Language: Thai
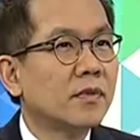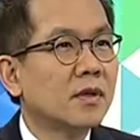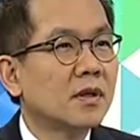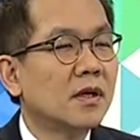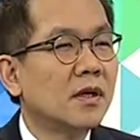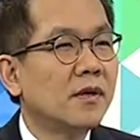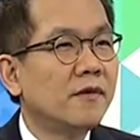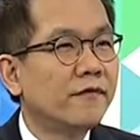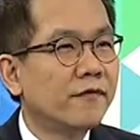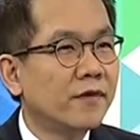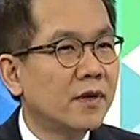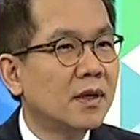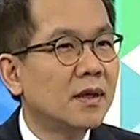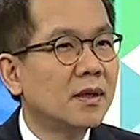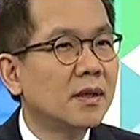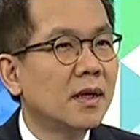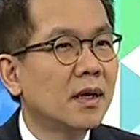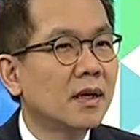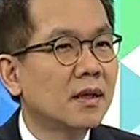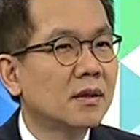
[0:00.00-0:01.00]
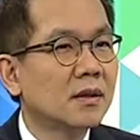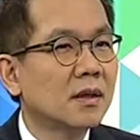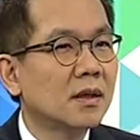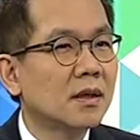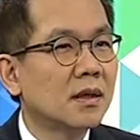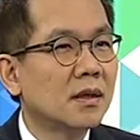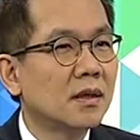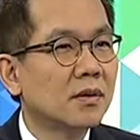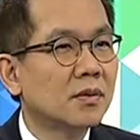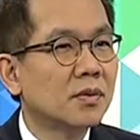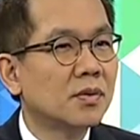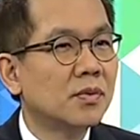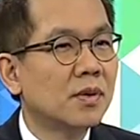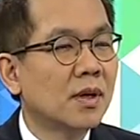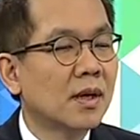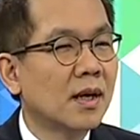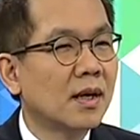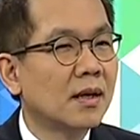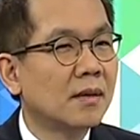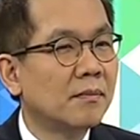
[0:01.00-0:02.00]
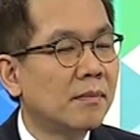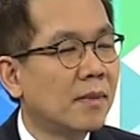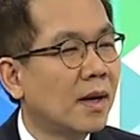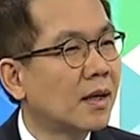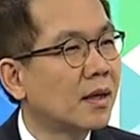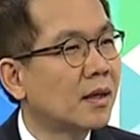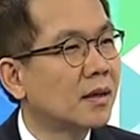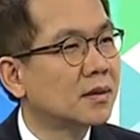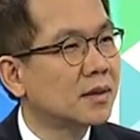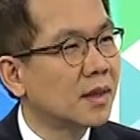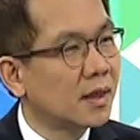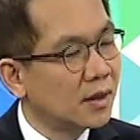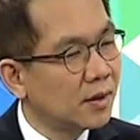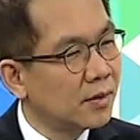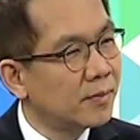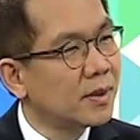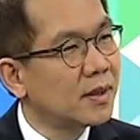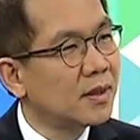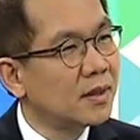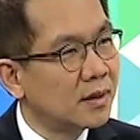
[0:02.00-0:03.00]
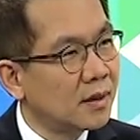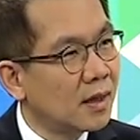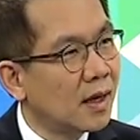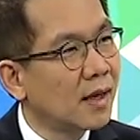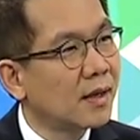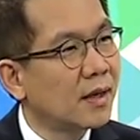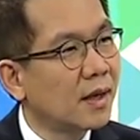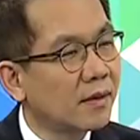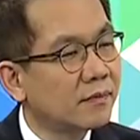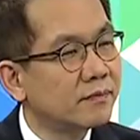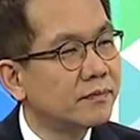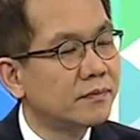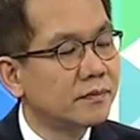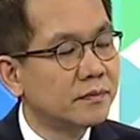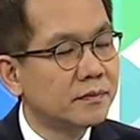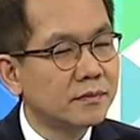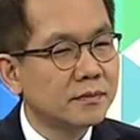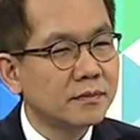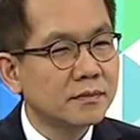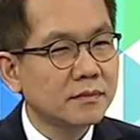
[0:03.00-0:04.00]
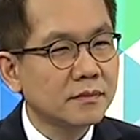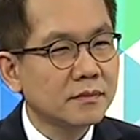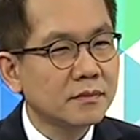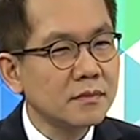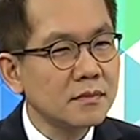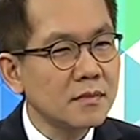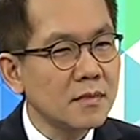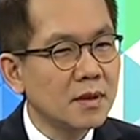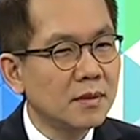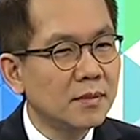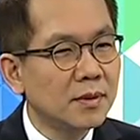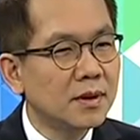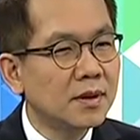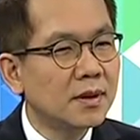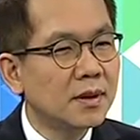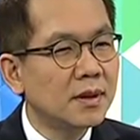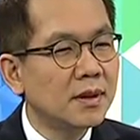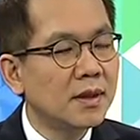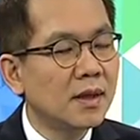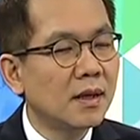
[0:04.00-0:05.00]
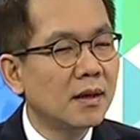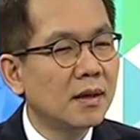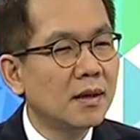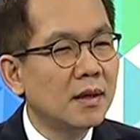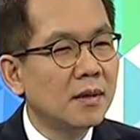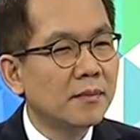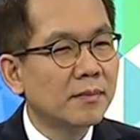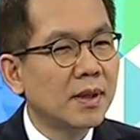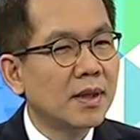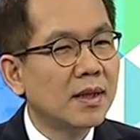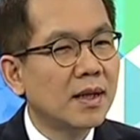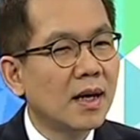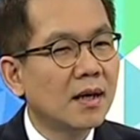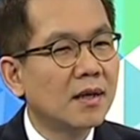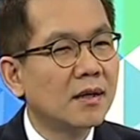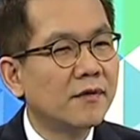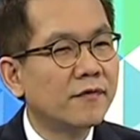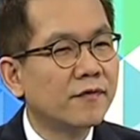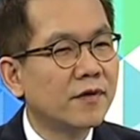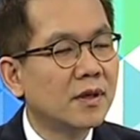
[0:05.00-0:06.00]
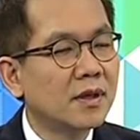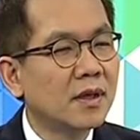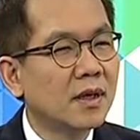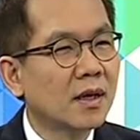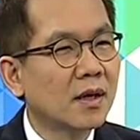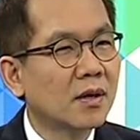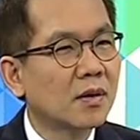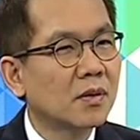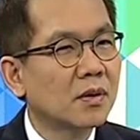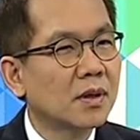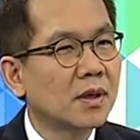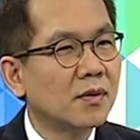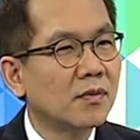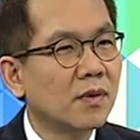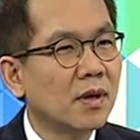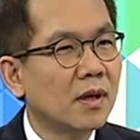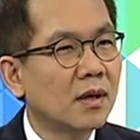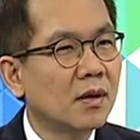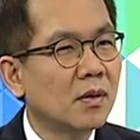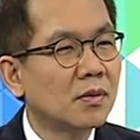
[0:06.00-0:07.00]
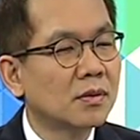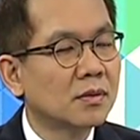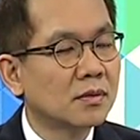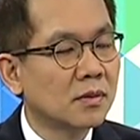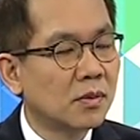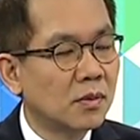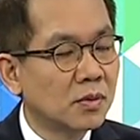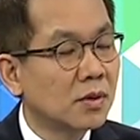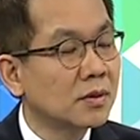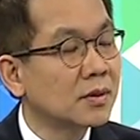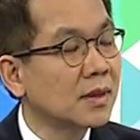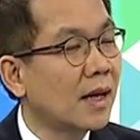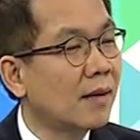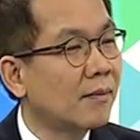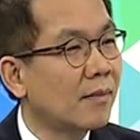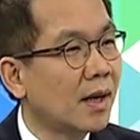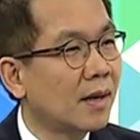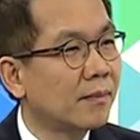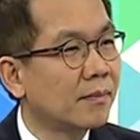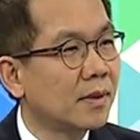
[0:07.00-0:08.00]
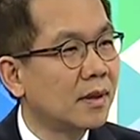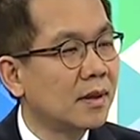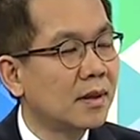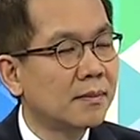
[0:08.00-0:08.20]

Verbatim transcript: งเงินเฟ้อเนี่ยถ้าเกิดเราดูราคาน้ำมันเนี่ยจะเห็นว่ามันยืนได้นะเพราะฉะนั้นเนี่ยปีหน้าเงินเฟ้อยังไงก็คิดว่าคงต้องตามมาเป็นเรื่